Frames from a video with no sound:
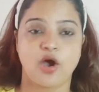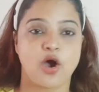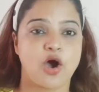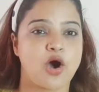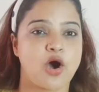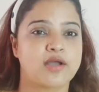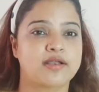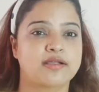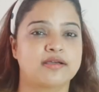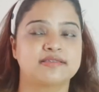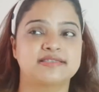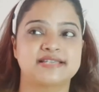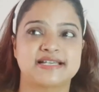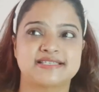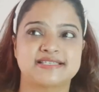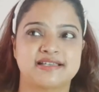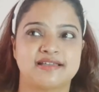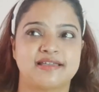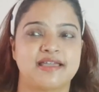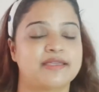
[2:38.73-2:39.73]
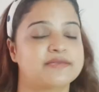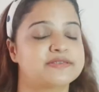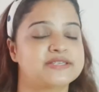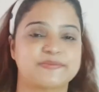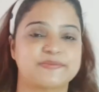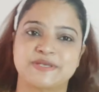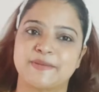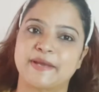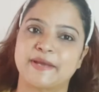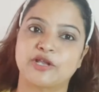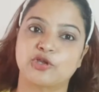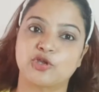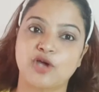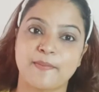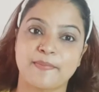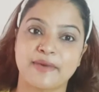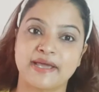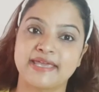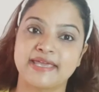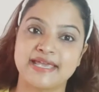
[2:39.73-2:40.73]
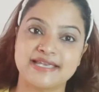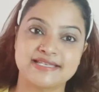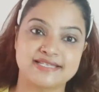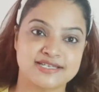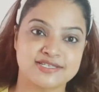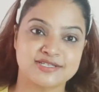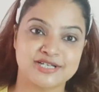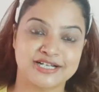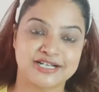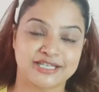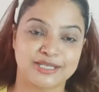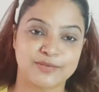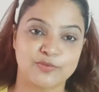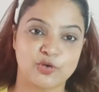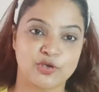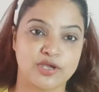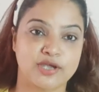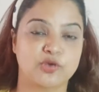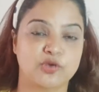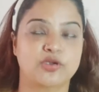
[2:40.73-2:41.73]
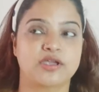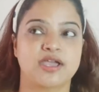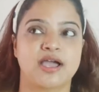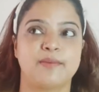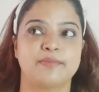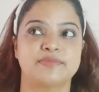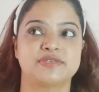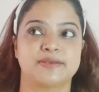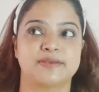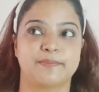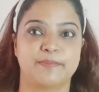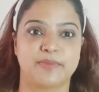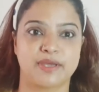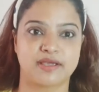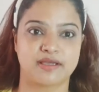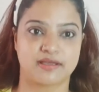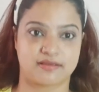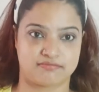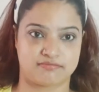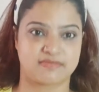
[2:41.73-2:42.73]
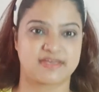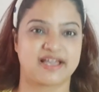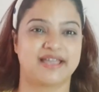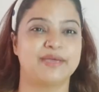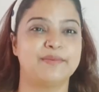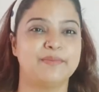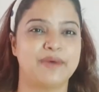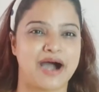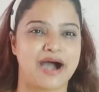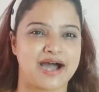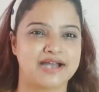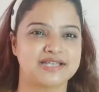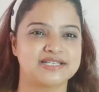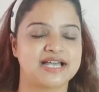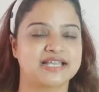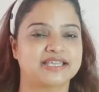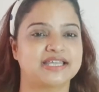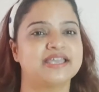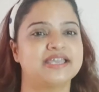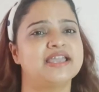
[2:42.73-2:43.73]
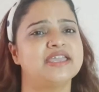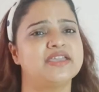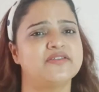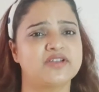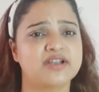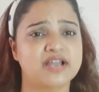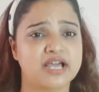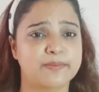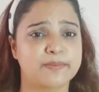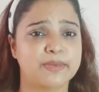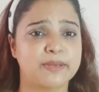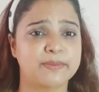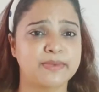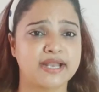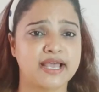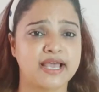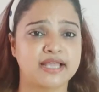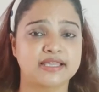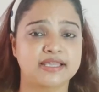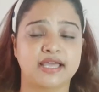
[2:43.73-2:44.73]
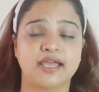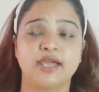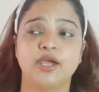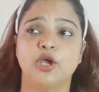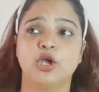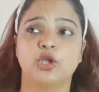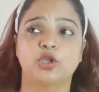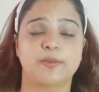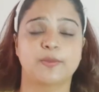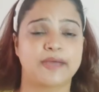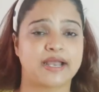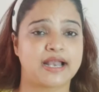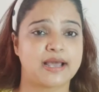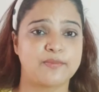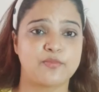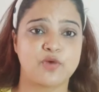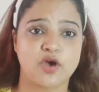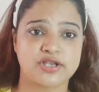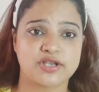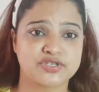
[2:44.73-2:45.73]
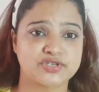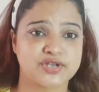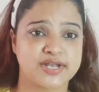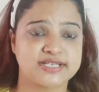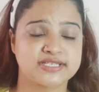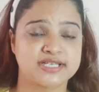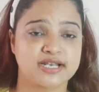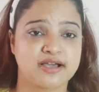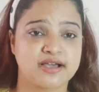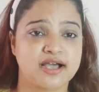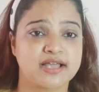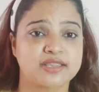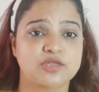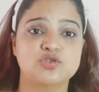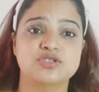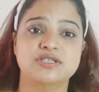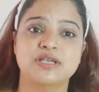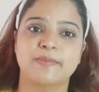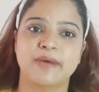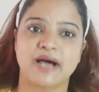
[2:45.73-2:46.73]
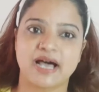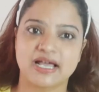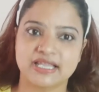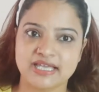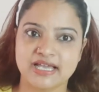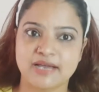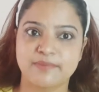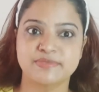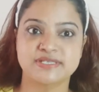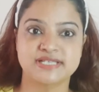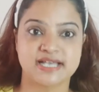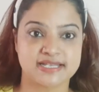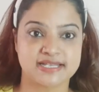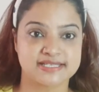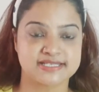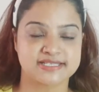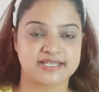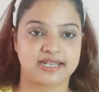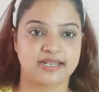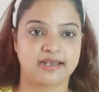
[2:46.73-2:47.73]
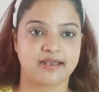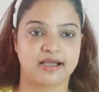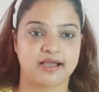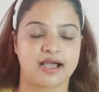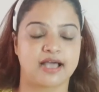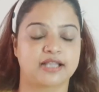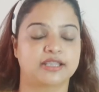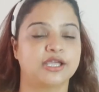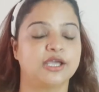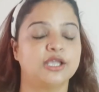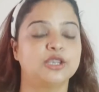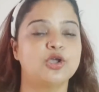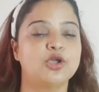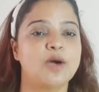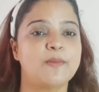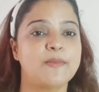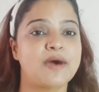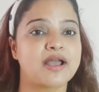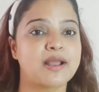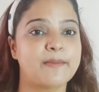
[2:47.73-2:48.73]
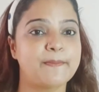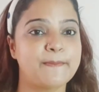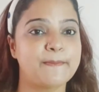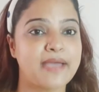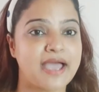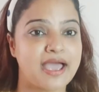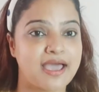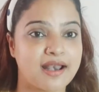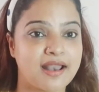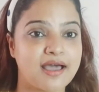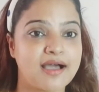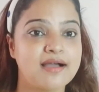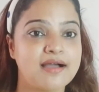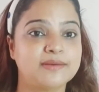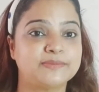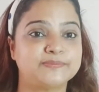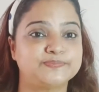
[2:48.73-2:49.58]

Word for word: और जैसे सबसे पहले तो आपका यही झंझट खत्म हो गया क्योंकि हम जब भी कहीं बाहर जाते हैं या इवन घर पे भी रहते हैं तो पहले हम मॉइस्चराइज़र लगाते हैं उसके बाद ही हम सनस्क्रीन लगाते हैं तो हमारा पहला